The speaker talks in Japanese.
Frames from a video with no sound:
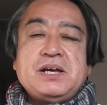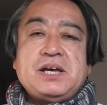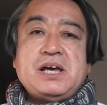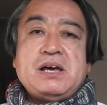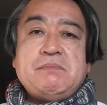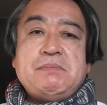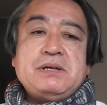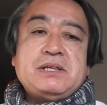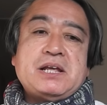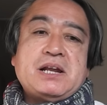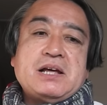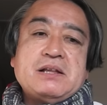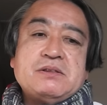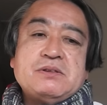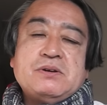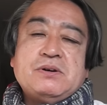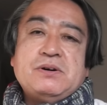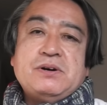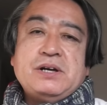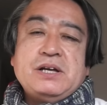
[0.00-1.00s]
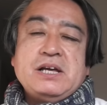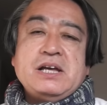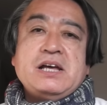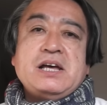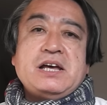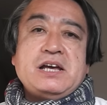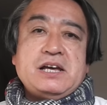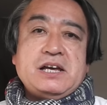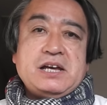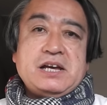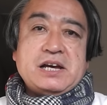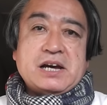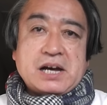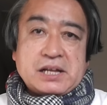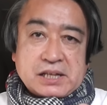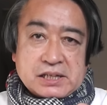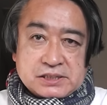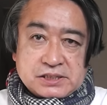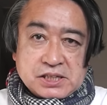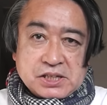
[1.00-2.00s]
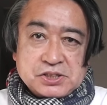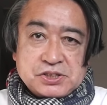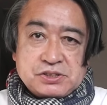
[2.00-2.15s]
えー、ベテランの、えー、足立